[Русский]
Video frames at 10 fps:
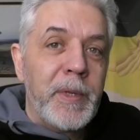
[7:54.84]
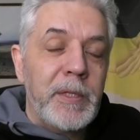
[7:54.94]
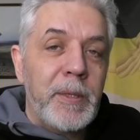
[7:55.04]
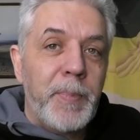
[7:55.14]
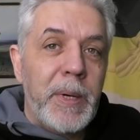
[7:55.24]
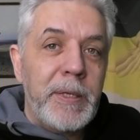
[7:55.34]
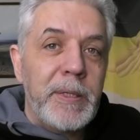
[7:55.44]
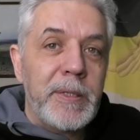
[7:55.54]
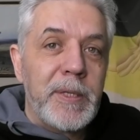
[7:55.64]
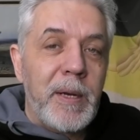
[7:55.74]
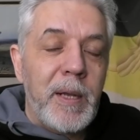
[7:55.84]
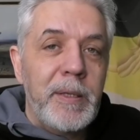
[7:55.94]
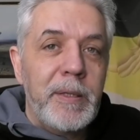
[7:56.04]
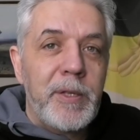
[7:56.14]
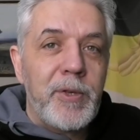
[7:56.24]
эта партия
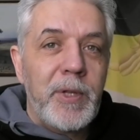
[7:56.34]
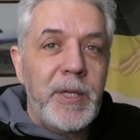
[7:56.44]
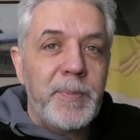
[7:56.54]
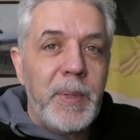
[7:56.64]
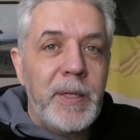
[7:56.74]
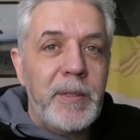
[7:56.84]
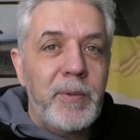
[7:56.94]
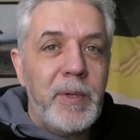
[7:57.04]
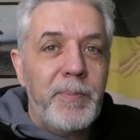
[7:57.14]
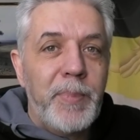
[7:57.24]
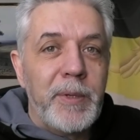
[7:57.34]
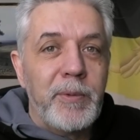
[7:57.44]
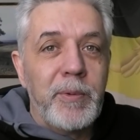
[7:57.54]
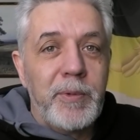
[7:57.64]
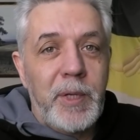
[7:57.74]
заранее начала избирательную
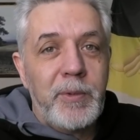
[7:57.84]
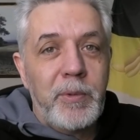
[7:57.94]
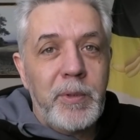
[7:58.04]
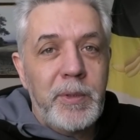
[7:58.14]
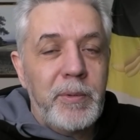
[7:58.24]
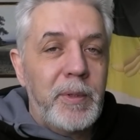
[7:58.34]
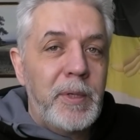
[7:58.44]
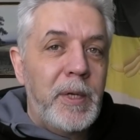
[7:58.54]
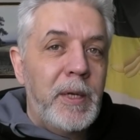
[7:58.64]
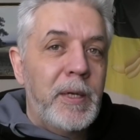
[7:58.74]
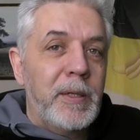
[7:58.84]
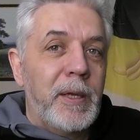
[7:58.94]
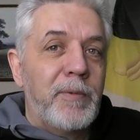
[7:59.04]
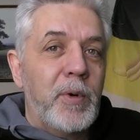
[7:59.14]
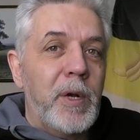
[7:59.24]
кампанию задолго до
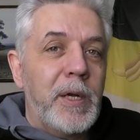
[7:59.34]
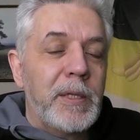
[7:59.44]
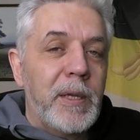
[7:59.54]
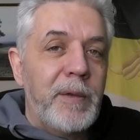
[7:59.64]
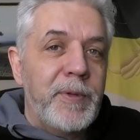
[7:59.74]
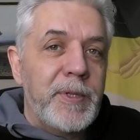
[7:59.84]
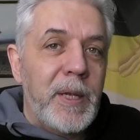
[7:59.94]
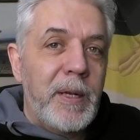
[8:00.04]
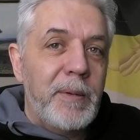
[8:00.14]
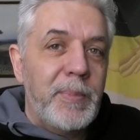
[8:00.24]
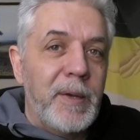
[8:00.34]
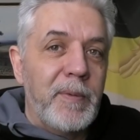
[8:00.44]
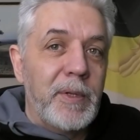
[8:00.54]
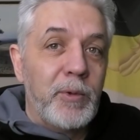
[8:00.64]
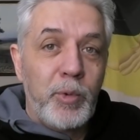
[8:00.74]
того, как она официально
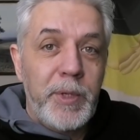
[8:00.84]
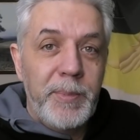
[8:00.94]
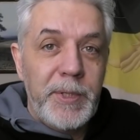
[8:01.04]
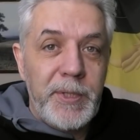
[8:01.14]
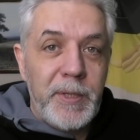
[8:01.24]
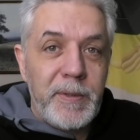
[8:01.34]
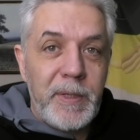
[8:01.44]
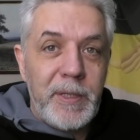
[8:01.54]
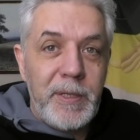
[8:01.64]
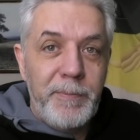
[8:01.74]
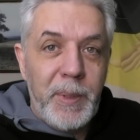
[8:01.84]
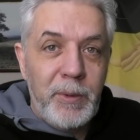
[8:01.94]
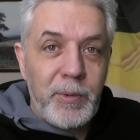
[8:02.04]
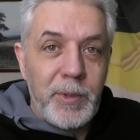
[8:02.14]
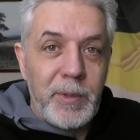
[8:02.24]
объявлена. Другим, естественно, это не
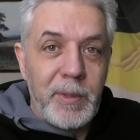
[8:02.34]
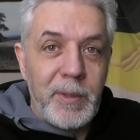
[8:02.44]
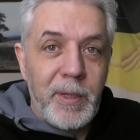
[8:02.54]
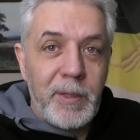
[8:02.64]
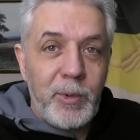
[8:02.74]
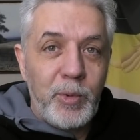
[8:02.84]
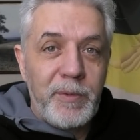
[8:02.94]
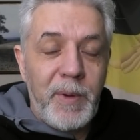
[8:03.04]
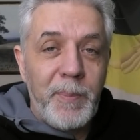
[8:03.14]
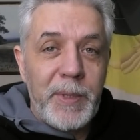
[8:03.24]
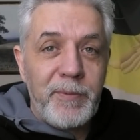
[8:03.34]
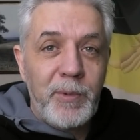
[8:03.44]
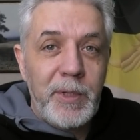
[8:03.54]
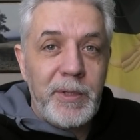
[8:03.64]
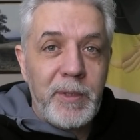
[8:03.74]
положено. А кто же вам
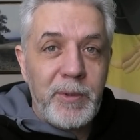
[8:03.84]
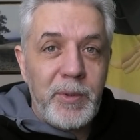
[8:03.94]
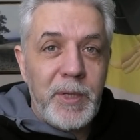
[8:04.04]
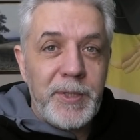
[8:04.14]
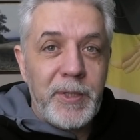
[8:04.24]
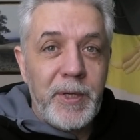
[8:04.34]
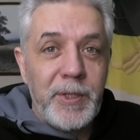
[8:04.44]
позволит на государственных